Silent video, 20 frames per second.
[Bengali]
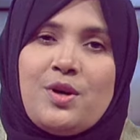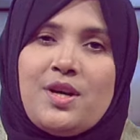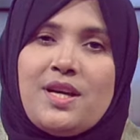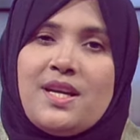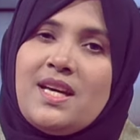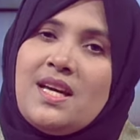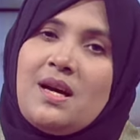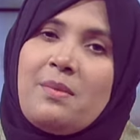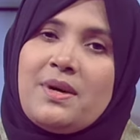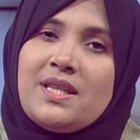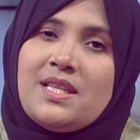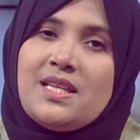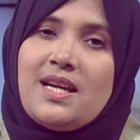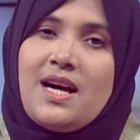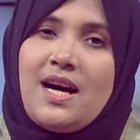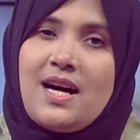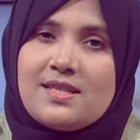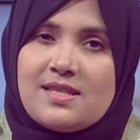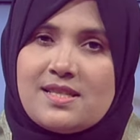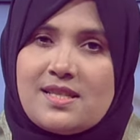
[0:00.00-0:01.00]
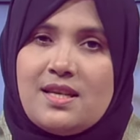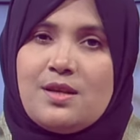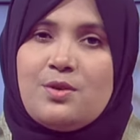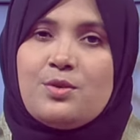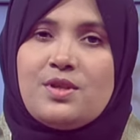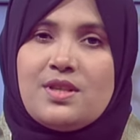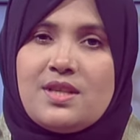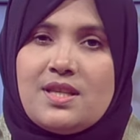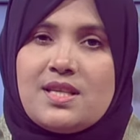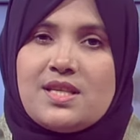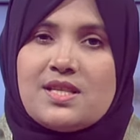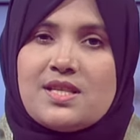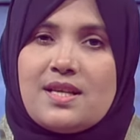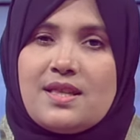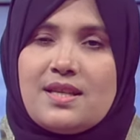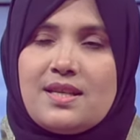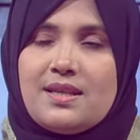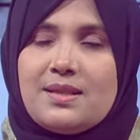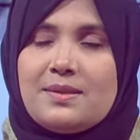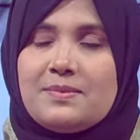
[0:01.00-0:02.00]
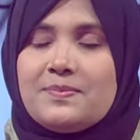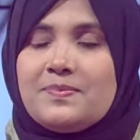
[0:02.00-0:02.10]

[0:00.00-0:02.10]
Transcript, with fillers: হয়ে নেই আমাদের আজকের অতিথির সাথে